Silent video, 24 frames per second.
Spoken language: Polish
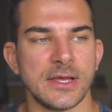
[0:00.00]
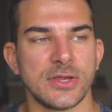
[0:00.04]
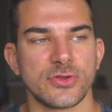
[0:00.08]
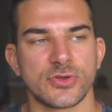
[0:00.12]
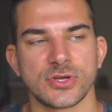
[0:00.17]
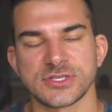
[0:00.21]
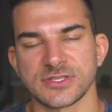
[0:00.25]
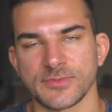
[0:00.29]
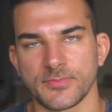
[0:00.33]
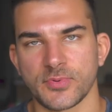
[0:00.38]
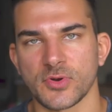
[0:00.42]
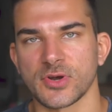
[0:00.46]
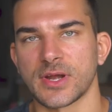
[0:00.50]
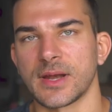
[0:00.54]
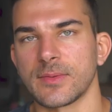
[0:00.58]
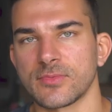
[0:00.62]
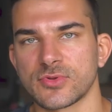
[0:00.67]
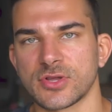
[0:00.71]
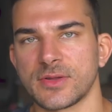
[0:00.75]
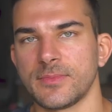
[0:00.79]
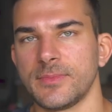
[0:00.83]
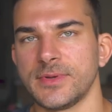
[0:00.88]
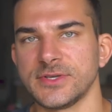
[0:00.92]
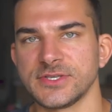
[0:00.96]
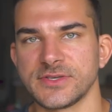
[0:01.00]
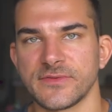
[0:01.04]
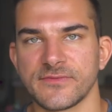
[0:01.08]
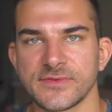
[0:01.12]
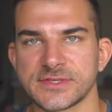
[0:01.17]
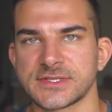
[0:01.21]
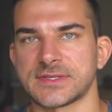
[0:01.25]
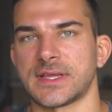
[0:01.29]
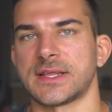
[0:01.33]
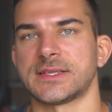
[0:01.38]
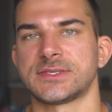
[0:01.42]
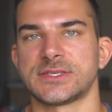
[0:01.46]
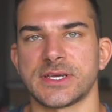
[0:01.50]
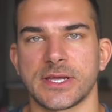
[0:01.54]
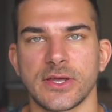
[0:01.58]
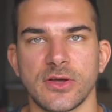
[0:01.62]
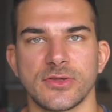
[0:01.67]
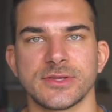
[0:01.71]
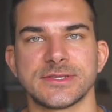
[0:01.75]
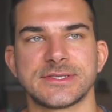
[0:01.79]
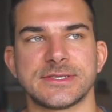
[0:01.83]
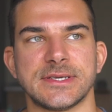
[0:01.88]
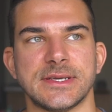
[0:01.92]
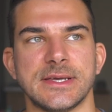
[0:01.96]
To jest to program, który będzie
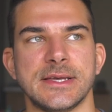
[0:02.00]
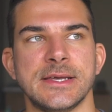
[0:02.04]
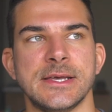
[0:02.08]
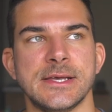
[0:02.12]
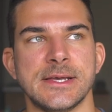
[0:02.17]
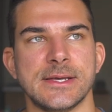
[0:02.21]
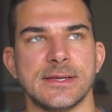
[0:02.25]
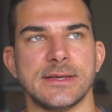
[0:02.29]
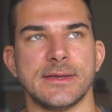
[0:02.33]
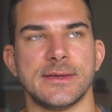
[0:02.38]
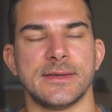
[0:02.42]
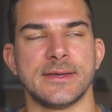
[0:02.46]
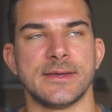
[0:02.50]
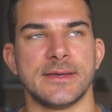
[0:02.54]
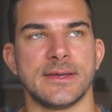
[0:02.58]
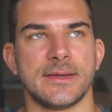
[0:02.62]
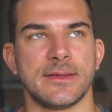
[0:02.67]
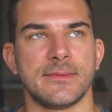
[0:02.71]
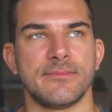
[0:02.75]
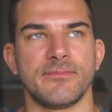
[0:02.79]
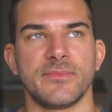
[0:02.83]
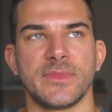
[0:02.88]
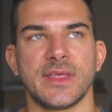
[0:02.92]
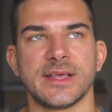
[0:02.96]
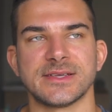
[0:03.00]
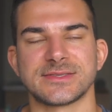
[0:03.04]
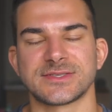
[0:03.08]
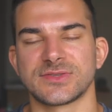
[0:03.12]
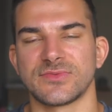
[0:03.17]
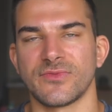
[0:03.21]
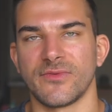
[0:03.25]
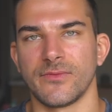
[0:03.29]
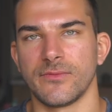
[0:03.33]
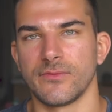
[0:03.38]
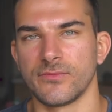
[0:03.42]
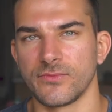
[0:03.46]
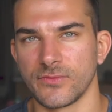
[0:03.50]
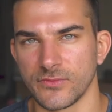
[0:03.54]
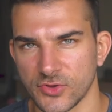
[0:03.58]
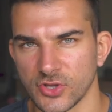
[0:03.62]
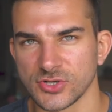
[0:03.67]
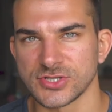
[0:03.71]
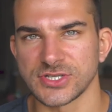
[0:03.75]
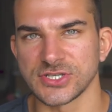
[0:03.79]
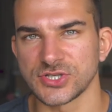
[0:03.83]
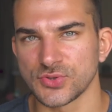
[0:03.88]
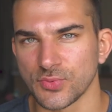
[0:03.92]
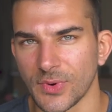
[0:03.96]
wystarczający, e, jest
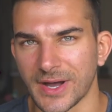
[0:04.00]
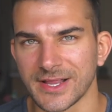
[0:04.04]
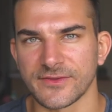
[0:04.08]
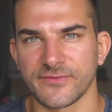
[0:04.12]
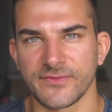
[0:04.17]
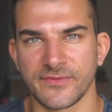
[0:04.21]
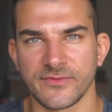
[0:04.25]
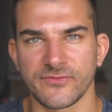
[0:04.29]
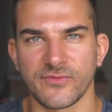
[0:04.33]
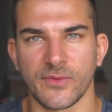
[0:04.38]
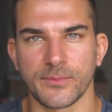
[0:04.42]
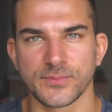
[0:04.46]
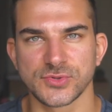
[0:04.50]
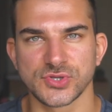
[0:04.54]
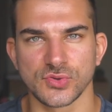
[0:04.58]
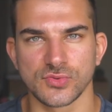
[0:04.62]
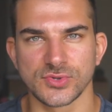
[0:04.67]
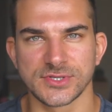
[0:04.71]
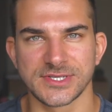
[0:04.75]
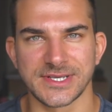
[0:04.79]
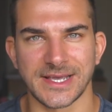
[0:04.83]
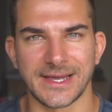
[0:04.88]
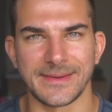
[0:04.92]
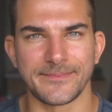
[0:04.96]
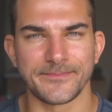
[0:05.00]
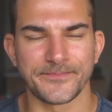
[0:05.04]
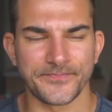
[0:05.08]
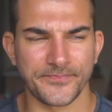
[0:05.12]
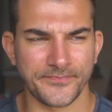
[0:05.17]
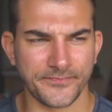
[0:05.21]
dosyć łatwy w obsłudze,